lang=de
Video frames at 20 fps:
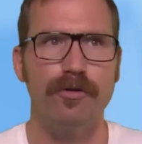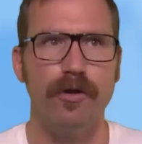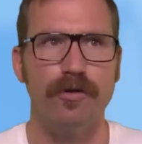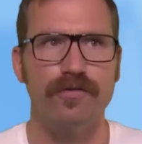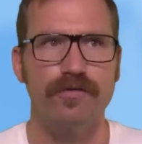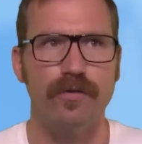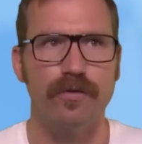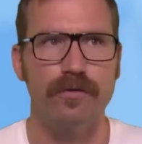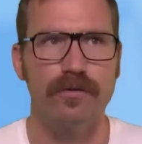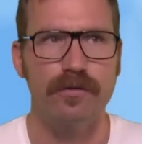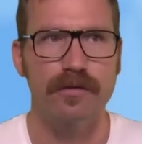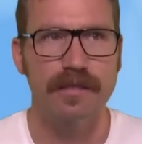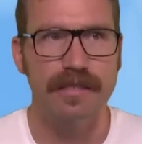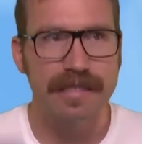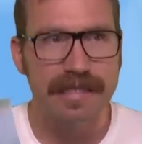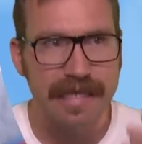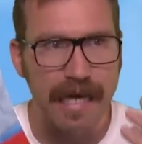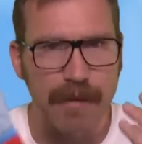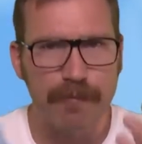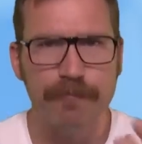noch so ein
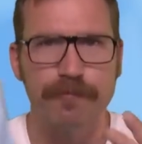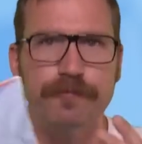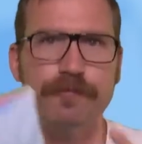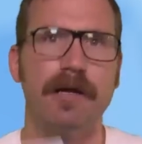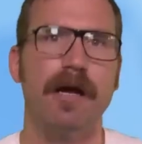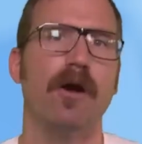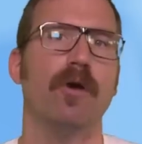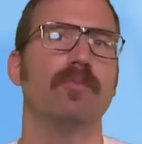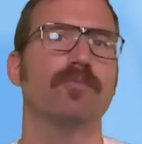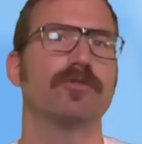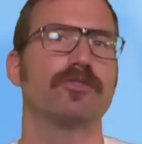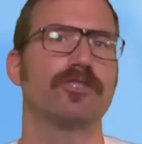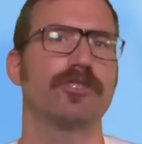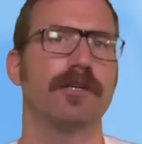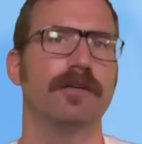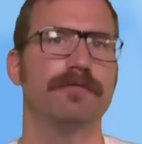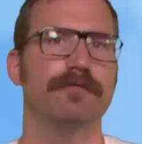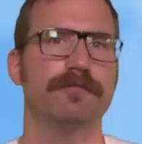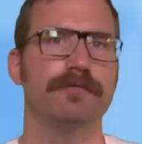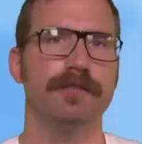
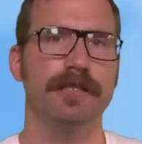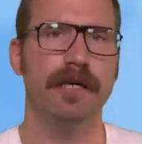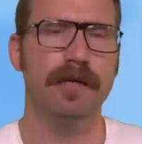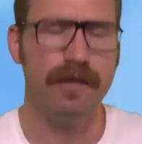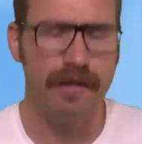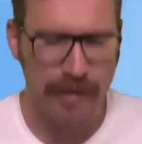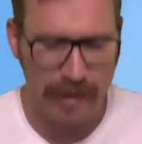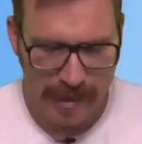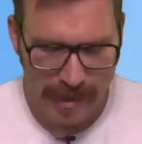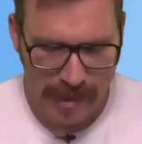Kampfraumschiff. Ne?